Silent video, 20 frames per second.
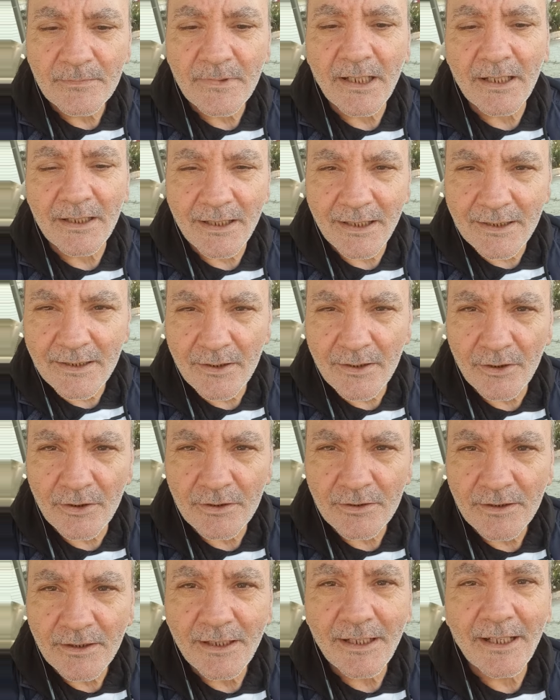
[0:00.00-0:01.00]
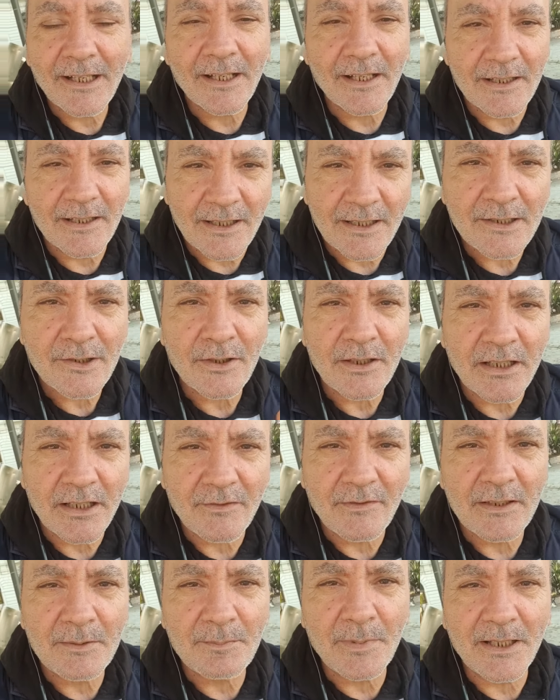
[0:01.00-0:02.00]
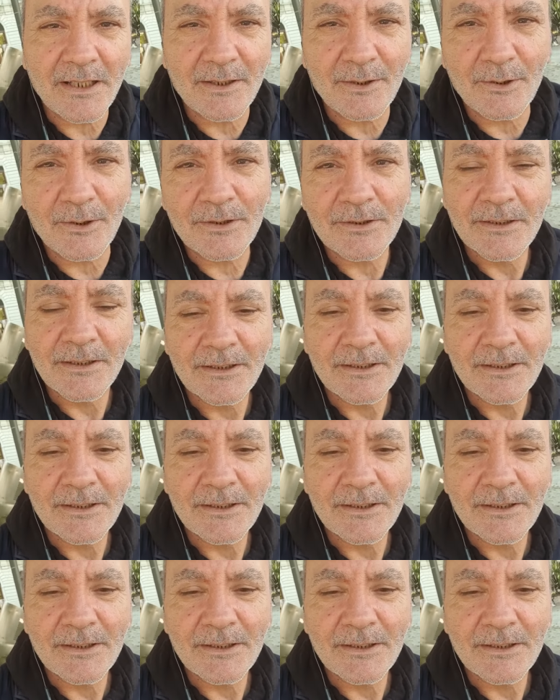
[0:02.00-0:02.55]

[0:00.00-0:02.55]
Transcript: E adesso? E adesso arriva il bello.